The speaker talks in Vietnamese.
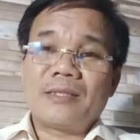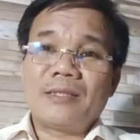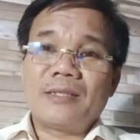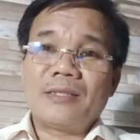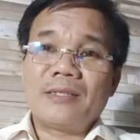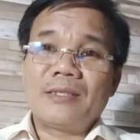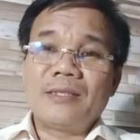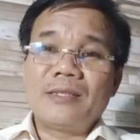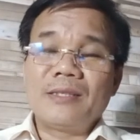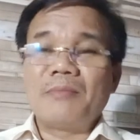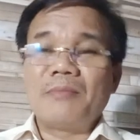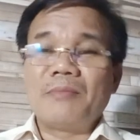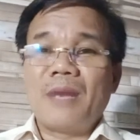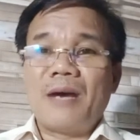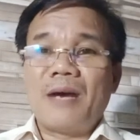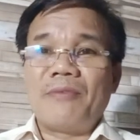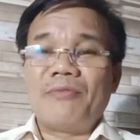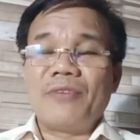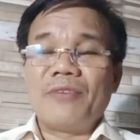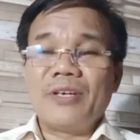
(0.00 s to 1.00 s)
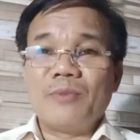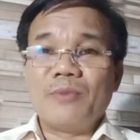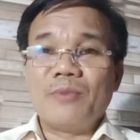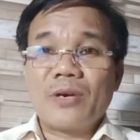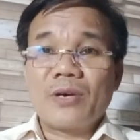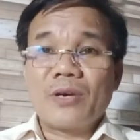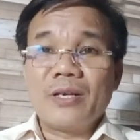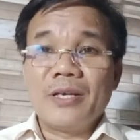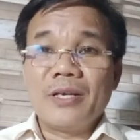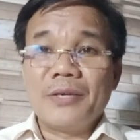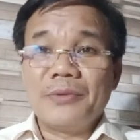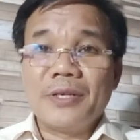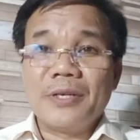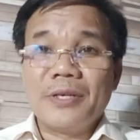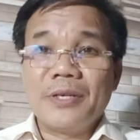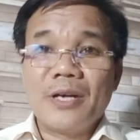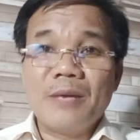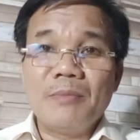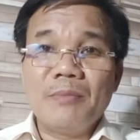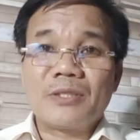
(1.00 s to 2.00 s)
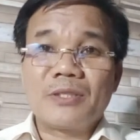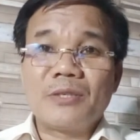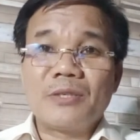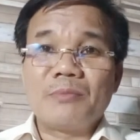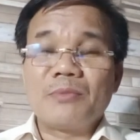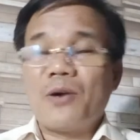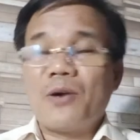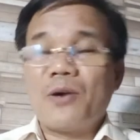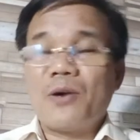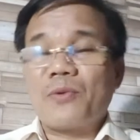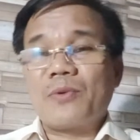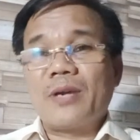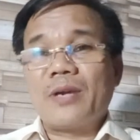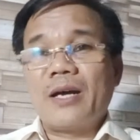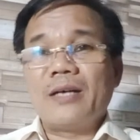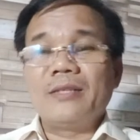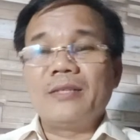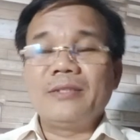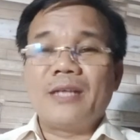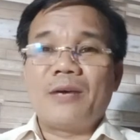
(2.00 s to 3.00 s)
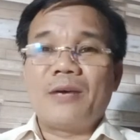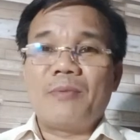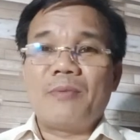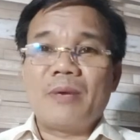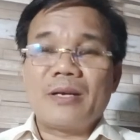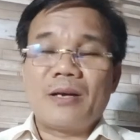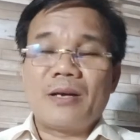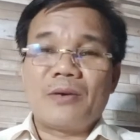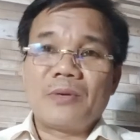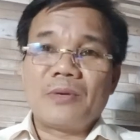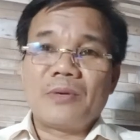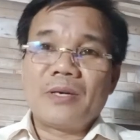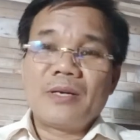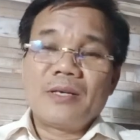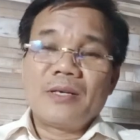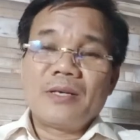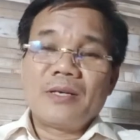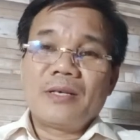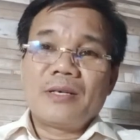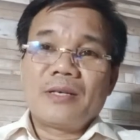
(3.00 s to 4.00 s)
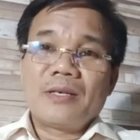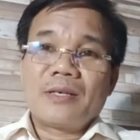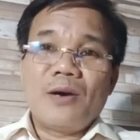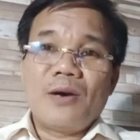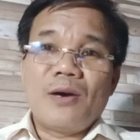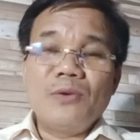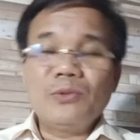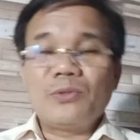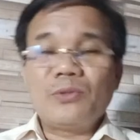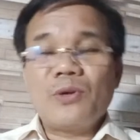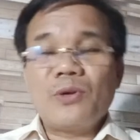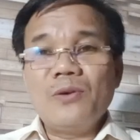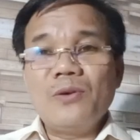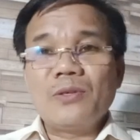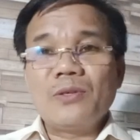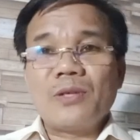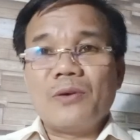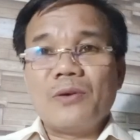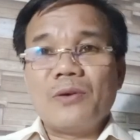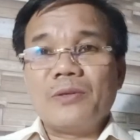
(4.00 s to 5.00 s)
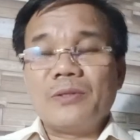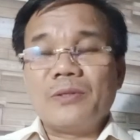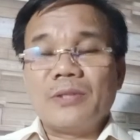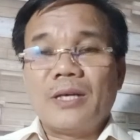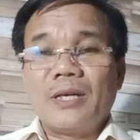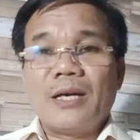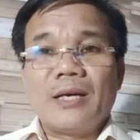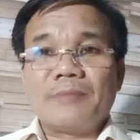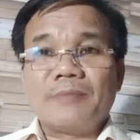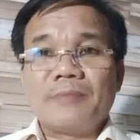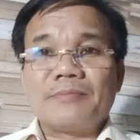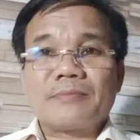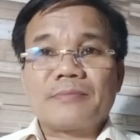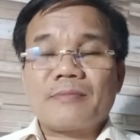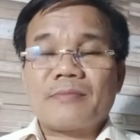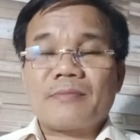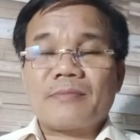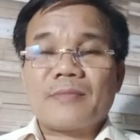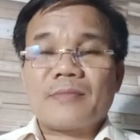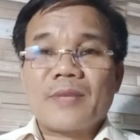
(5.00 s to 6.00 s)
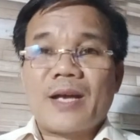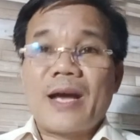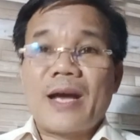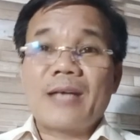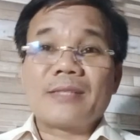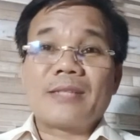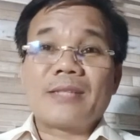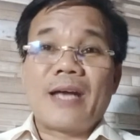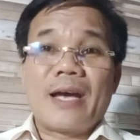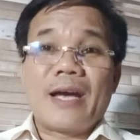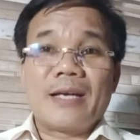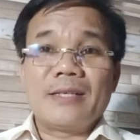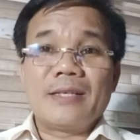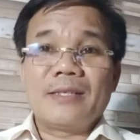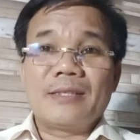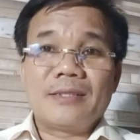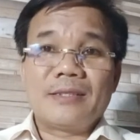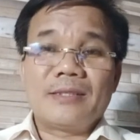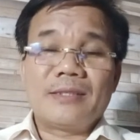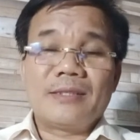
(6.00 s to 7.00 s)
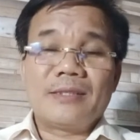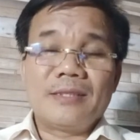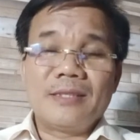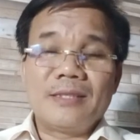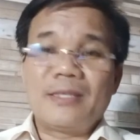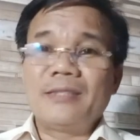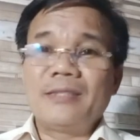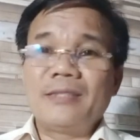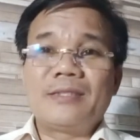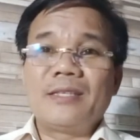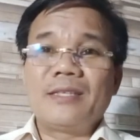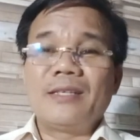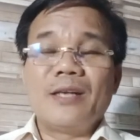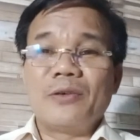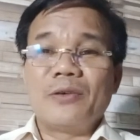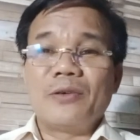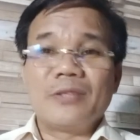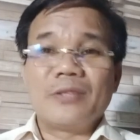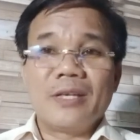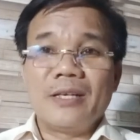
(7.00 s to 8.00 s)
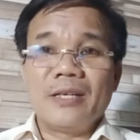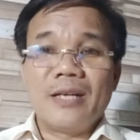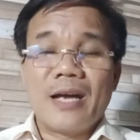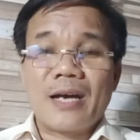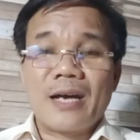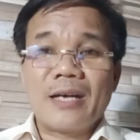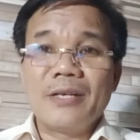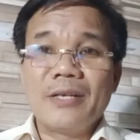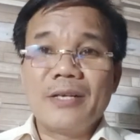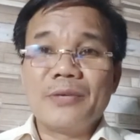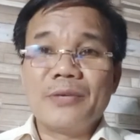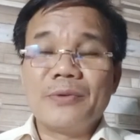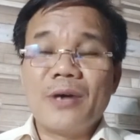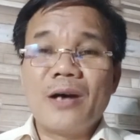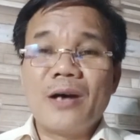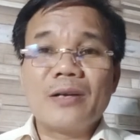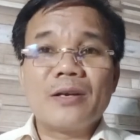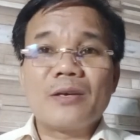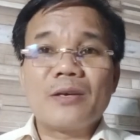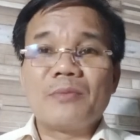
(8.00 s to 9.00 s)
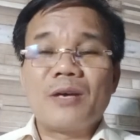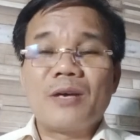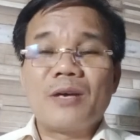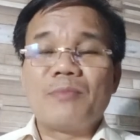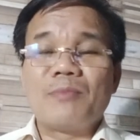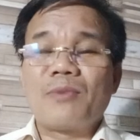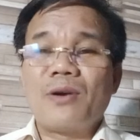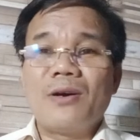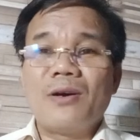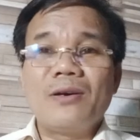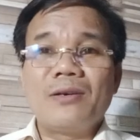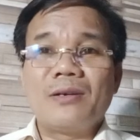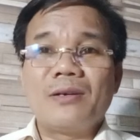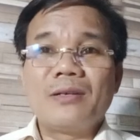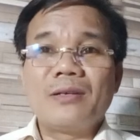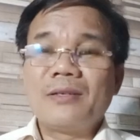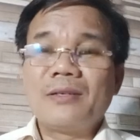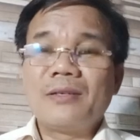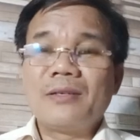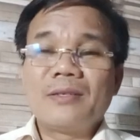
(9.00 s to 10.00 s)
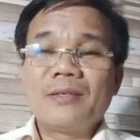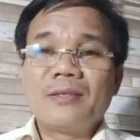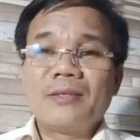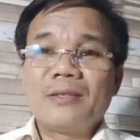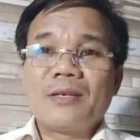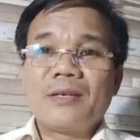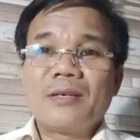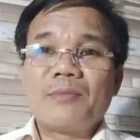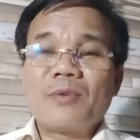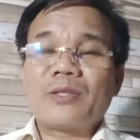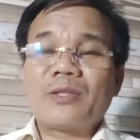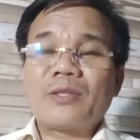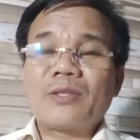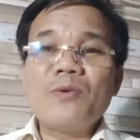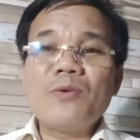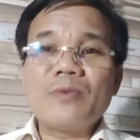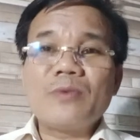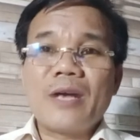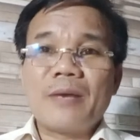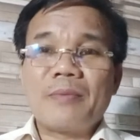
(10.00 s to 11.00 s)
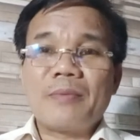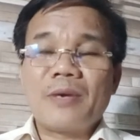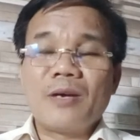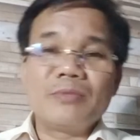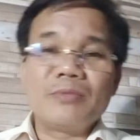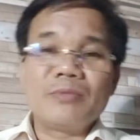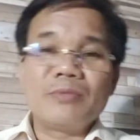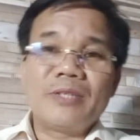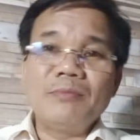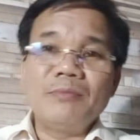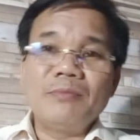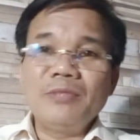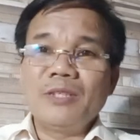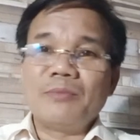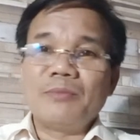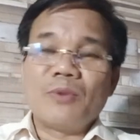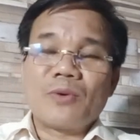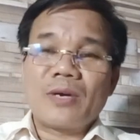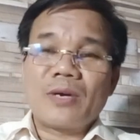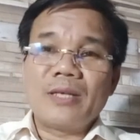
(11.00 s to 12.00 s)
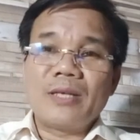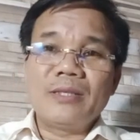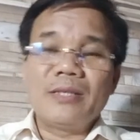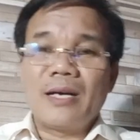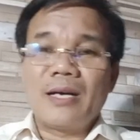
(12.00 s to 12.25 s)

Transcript: nhưng mà vì một cái điều gì đó mà xung đột lỡ nhau, bắt đầu đấu tố rồi à, căng thẳng. Nhưng khi xin lỗi thì là cái điều đó nó cũng không có không có tốt đẹp. Cũng giống như một cái